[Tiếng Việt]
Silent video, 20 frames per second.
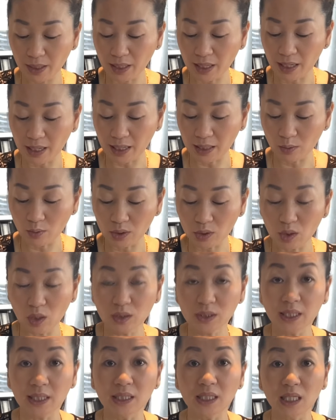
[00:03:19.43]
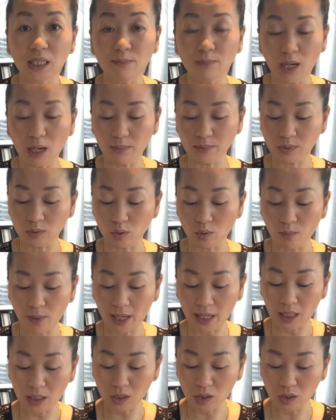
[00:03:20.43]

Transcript: đài quạt do chăn ti mau bị dọc mai nó